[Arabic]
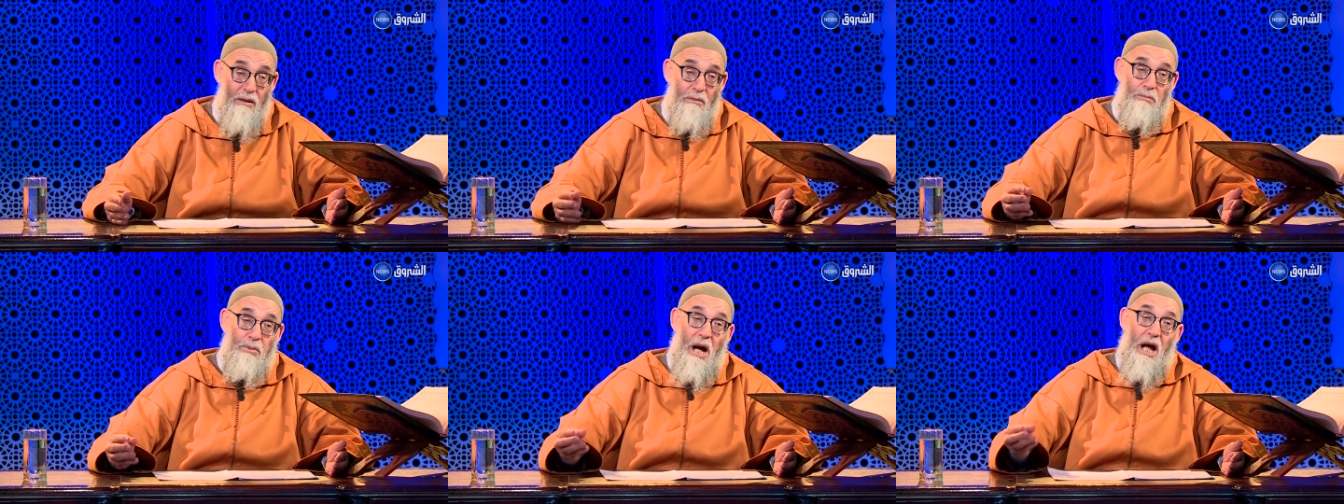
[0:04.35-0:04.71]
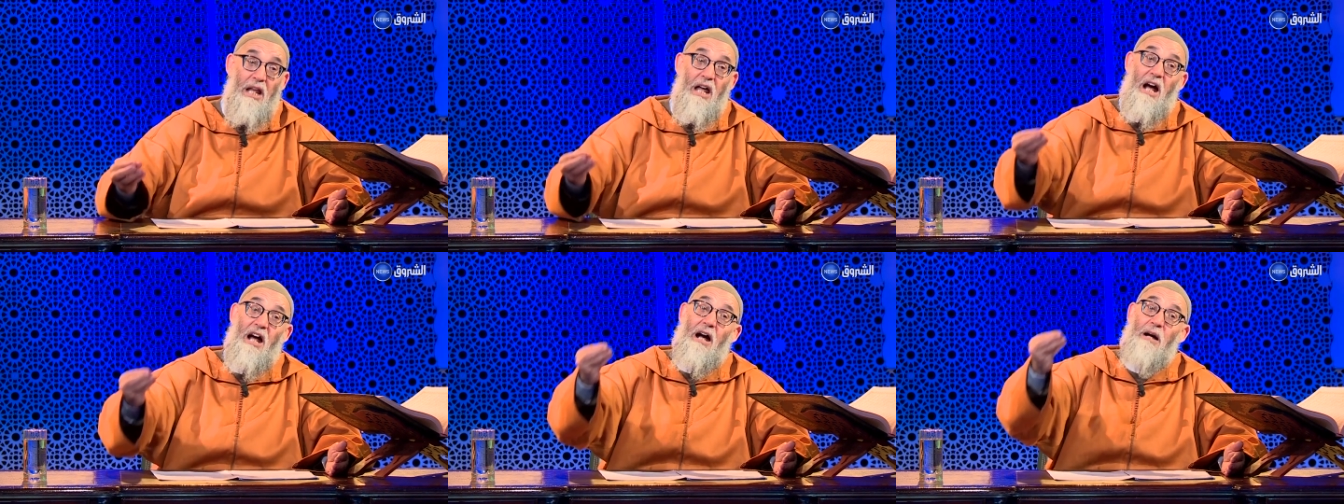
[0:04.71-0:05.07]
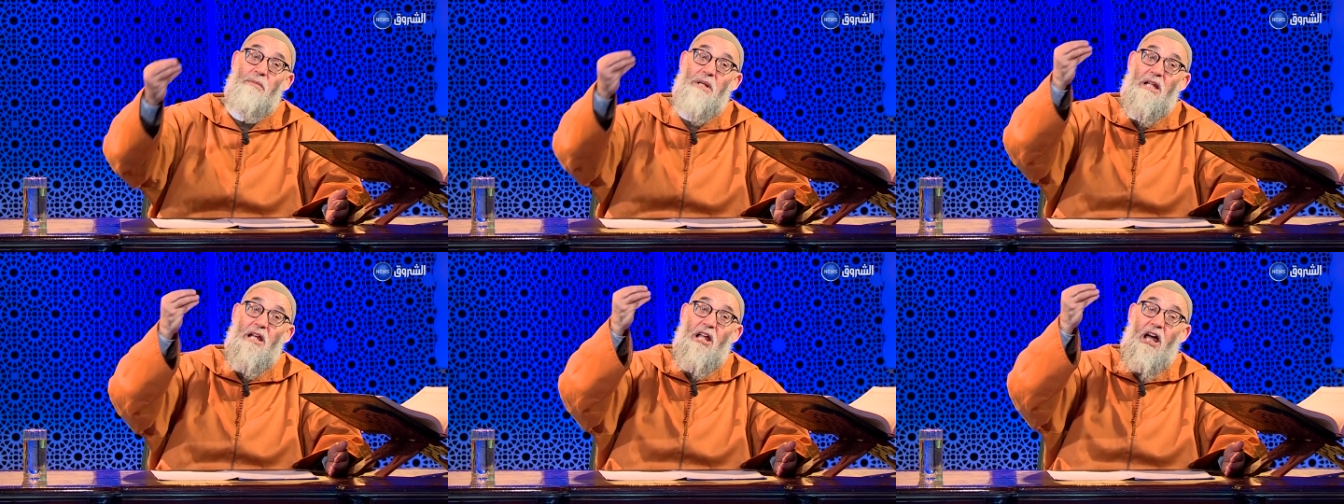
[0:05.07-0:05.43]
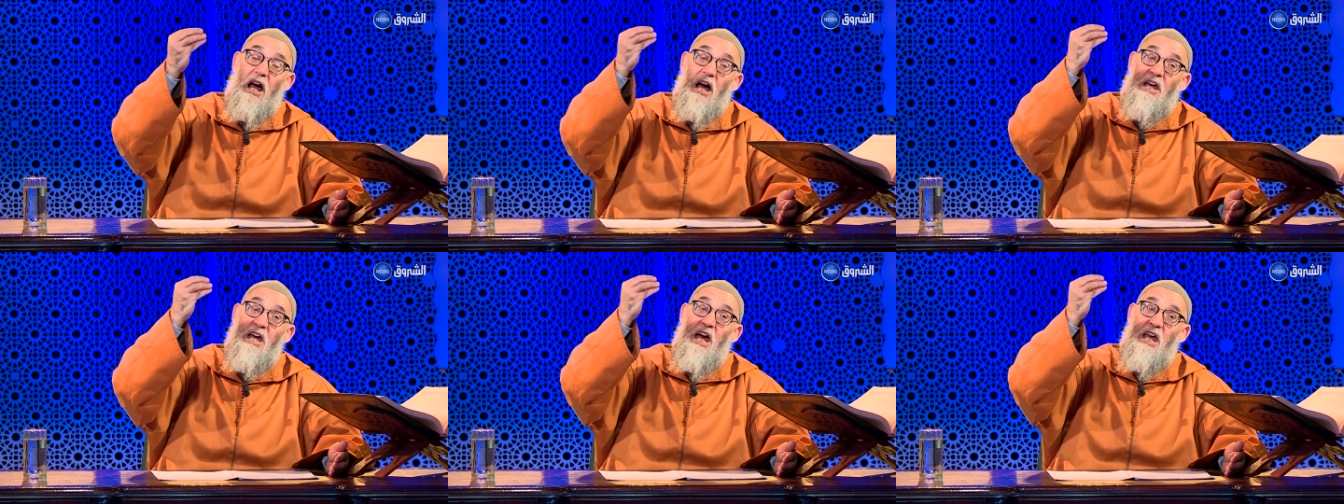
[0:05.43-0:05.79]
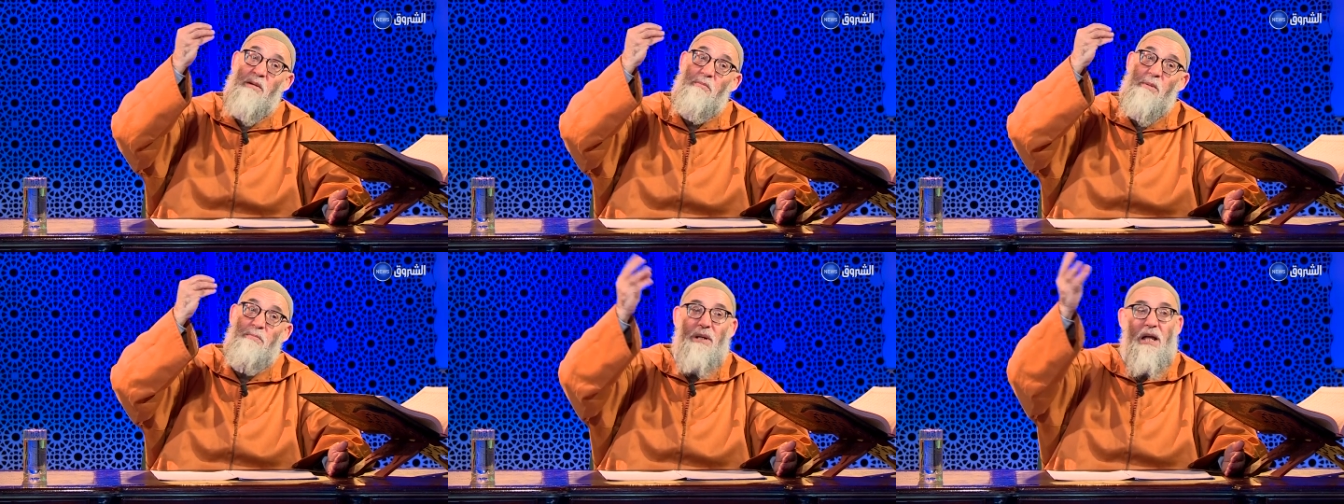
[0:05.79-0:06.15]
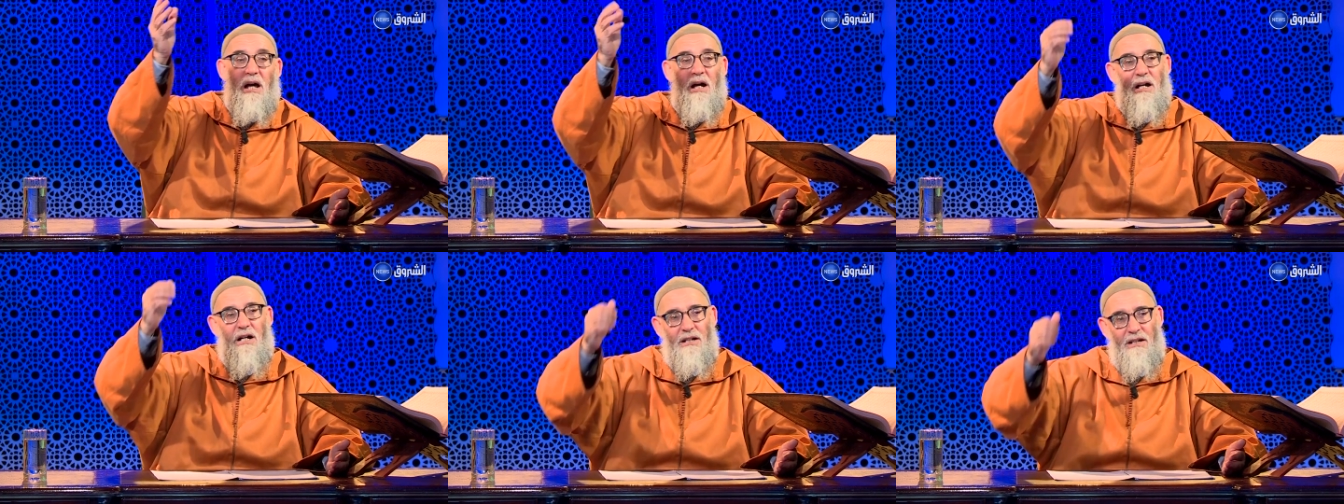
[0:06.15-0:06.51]
بلغ من الحياء
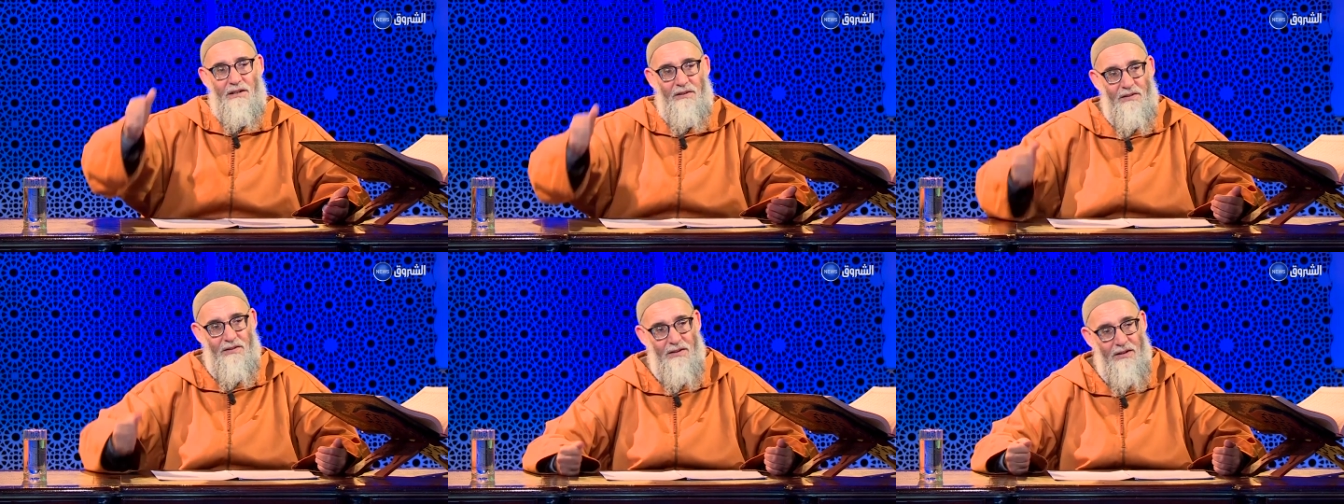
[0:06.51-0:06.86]
مبلغا